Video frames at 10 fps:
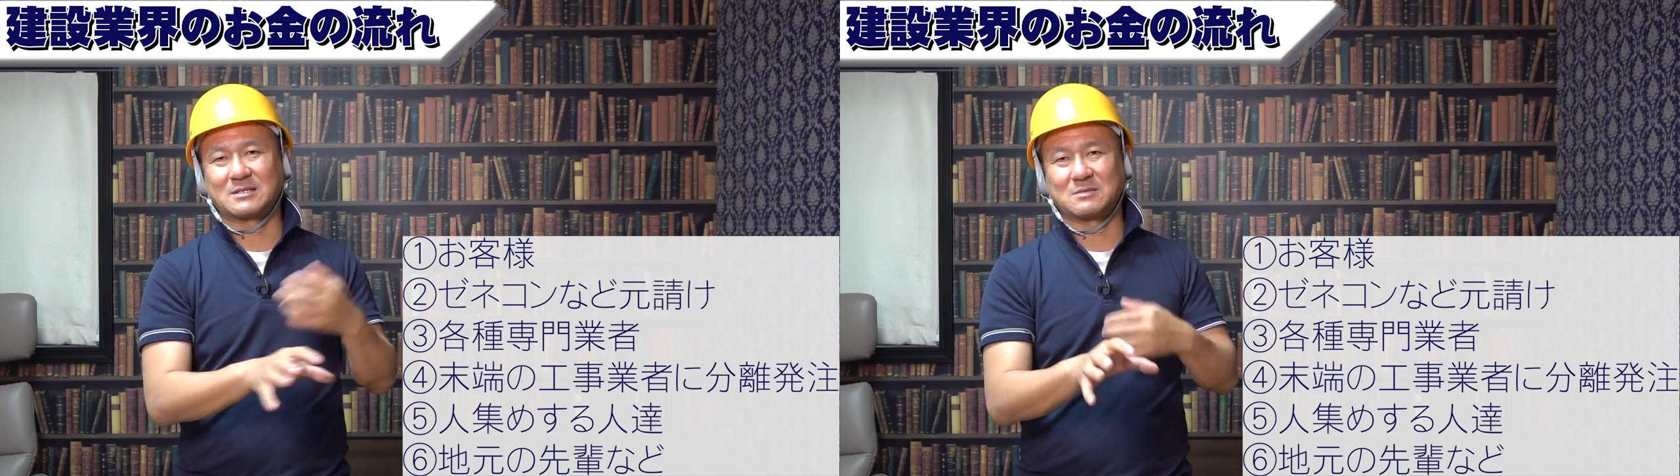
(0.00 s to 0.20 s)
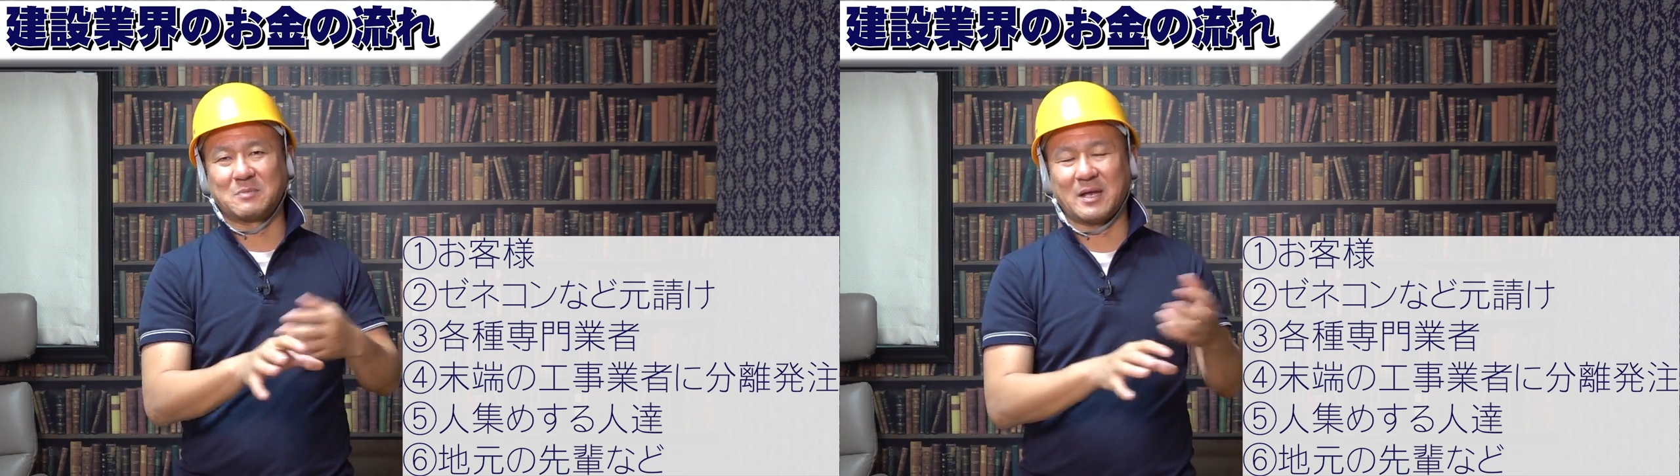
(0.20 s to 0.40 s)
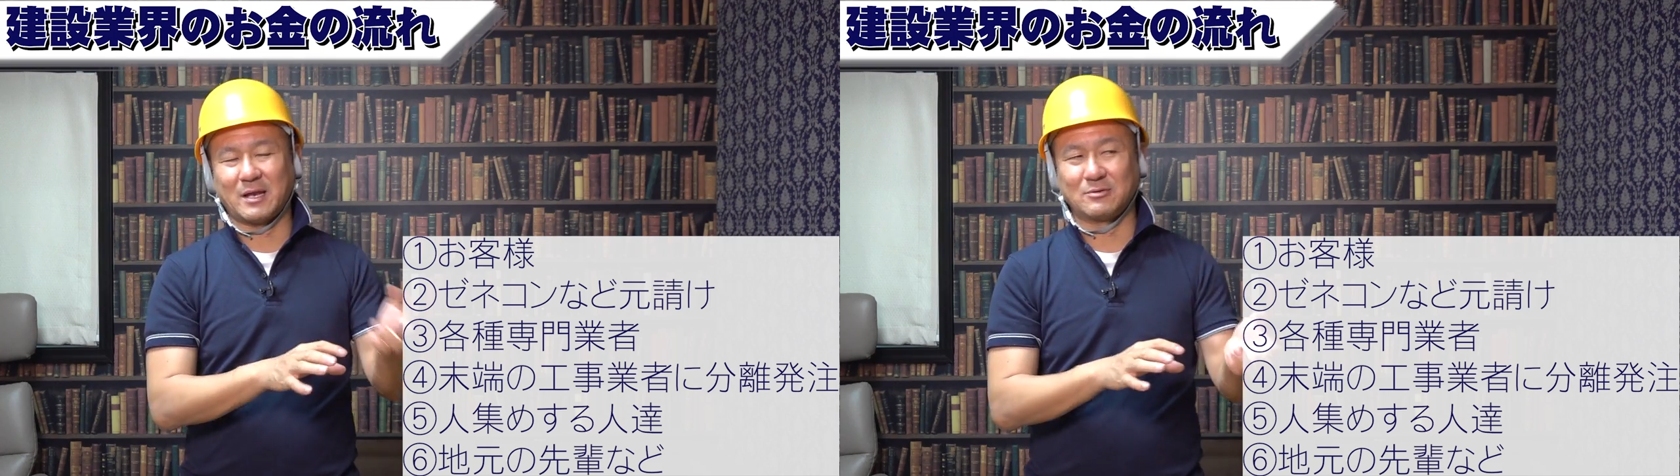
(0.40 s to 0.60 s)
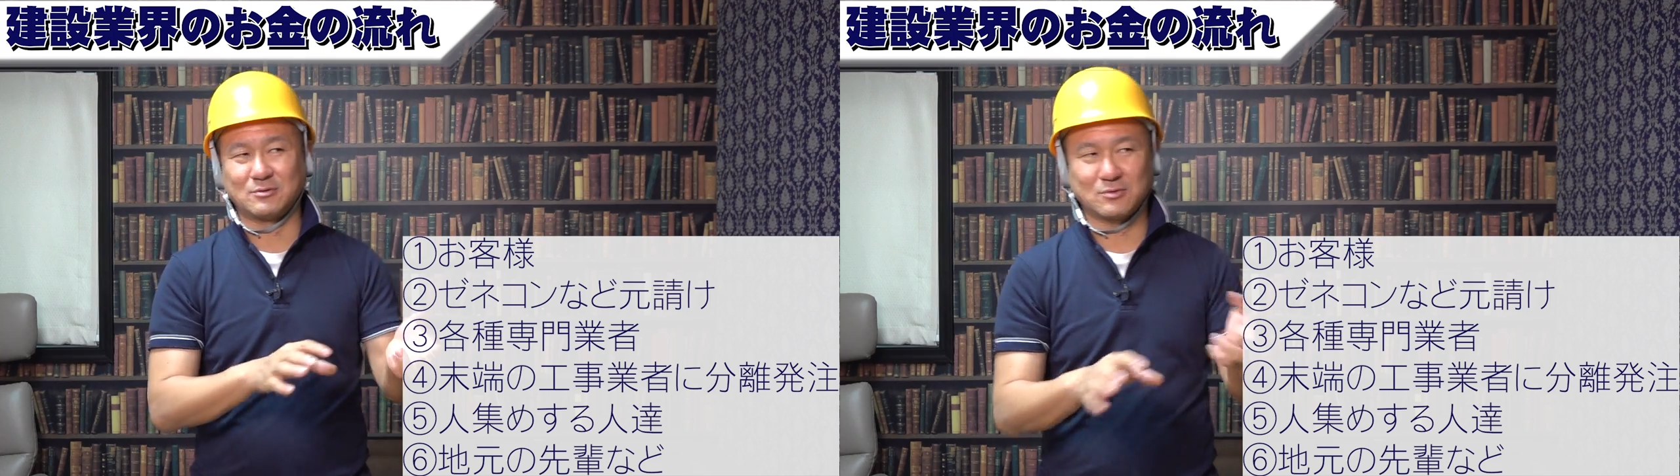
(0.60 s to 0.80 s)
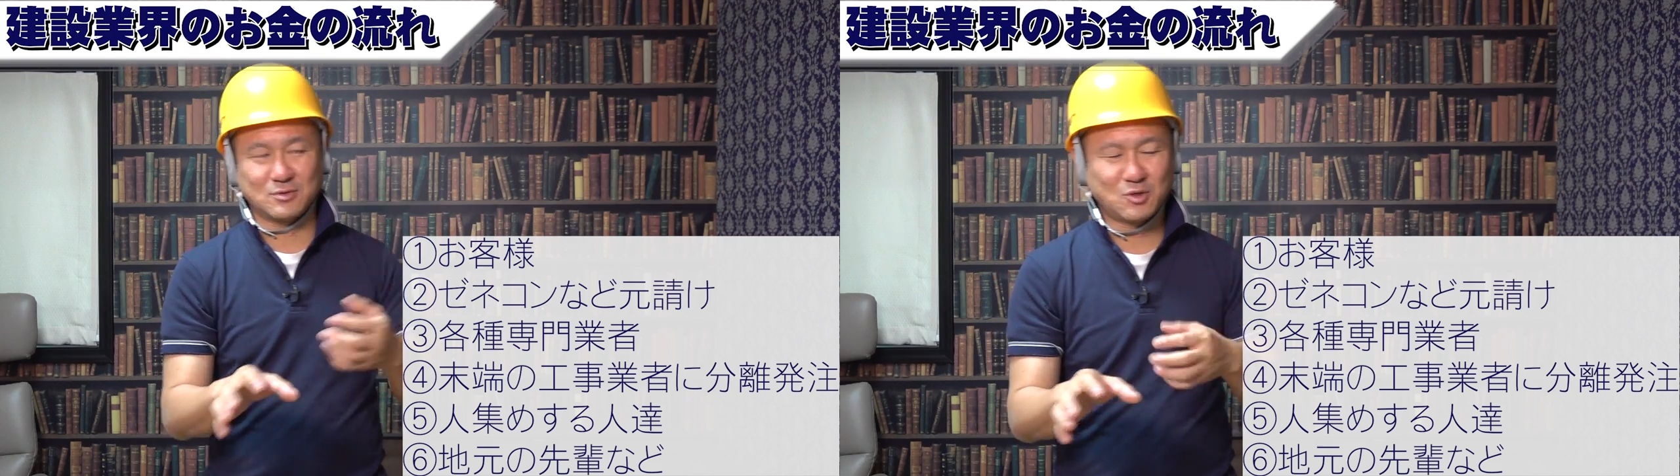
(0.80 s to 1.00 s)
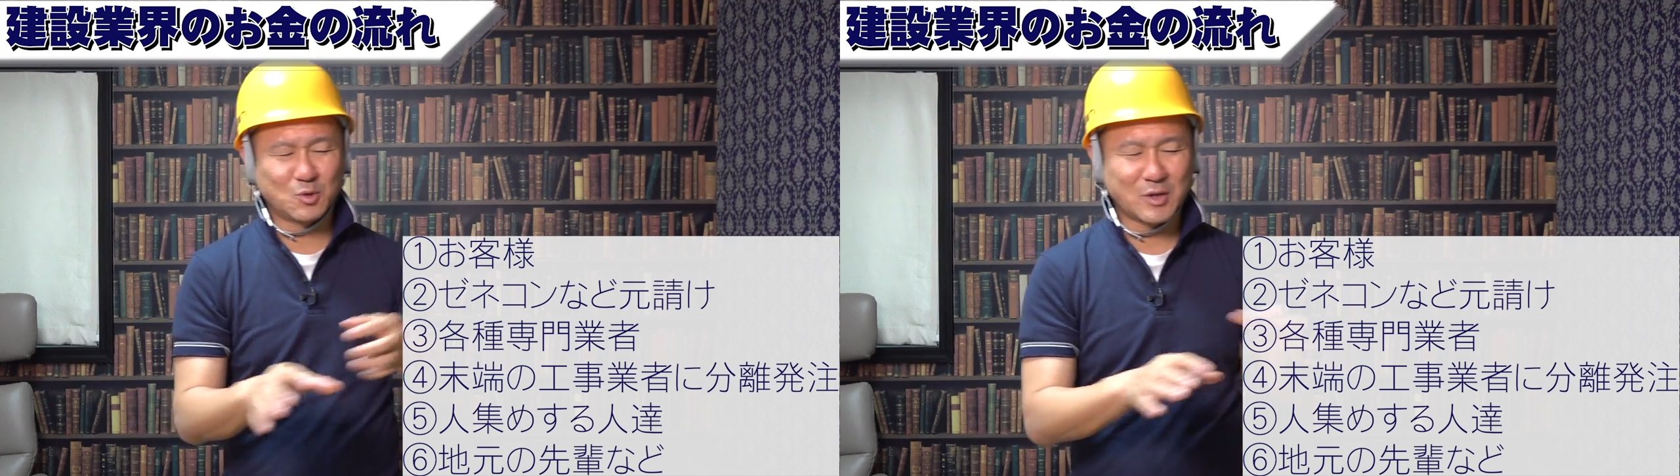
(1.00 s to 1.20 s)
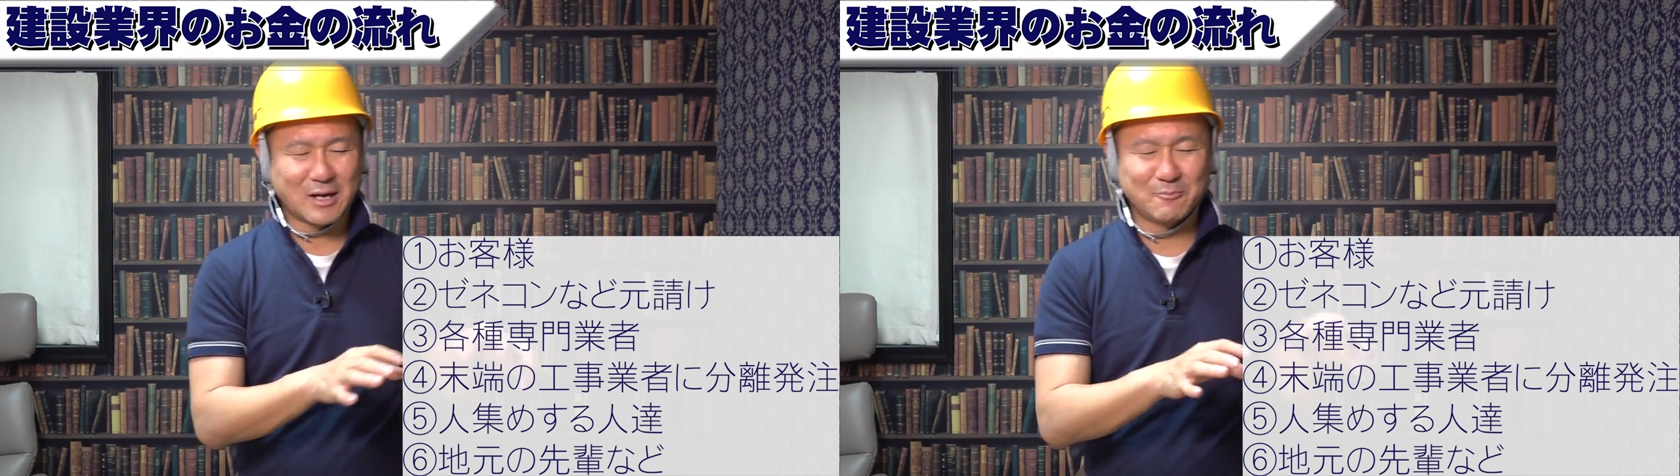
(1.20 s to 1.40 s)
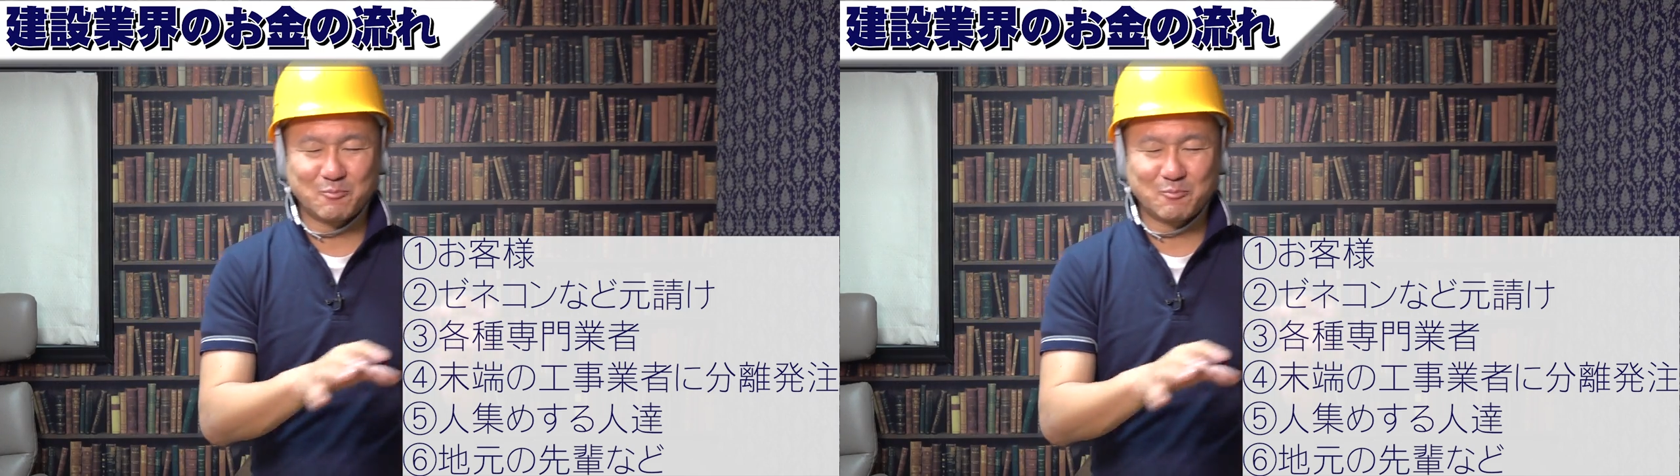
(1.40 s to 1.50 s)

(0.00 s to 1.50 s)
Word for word: 集めれる、いろんな、